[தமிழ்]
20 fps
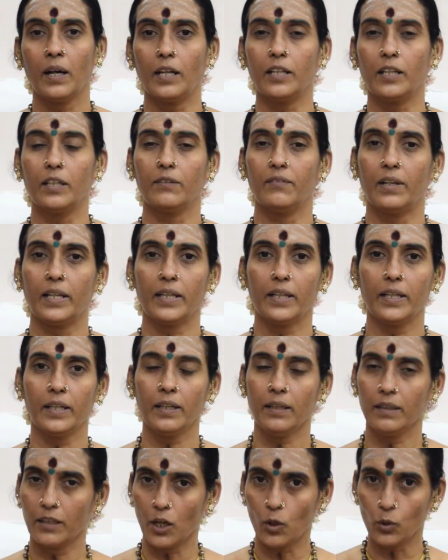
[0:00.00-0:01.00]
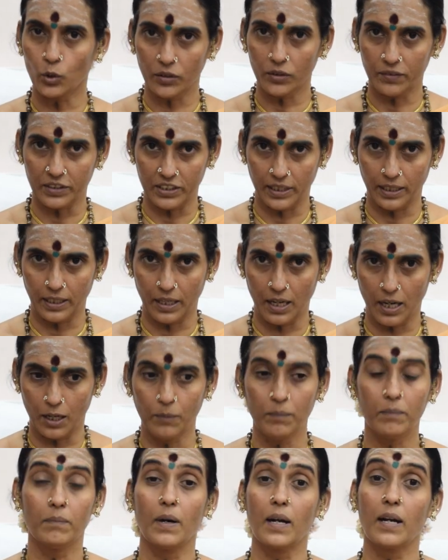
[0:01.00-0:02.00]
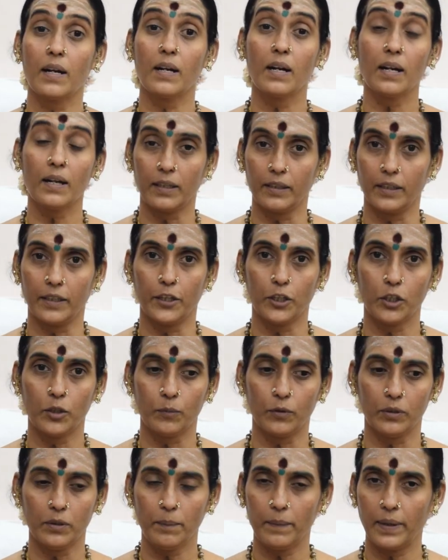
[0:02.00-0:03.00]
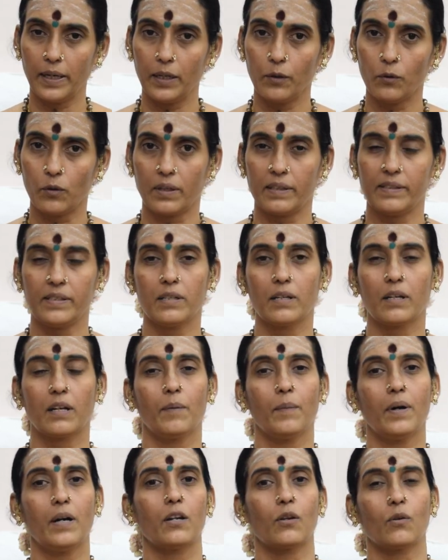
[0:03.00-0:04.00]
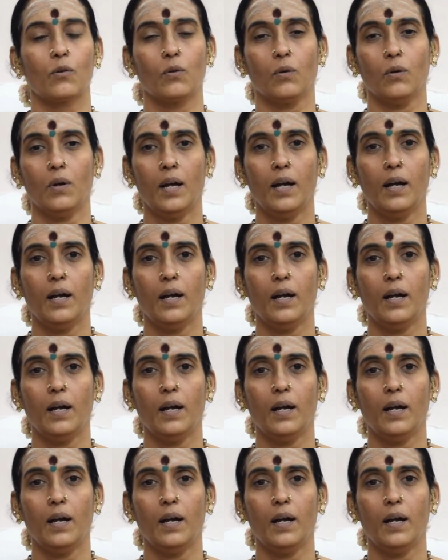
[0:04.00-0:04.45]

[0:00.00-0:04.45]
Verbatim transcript: அதை விளக்கி கவுத்து வச்சிங்கனாலும் மறுநாள் அதை எடுக்கும்போது மேலே ஒரு ரஸ்ட் இருக்க மாதிரி இருக்கும்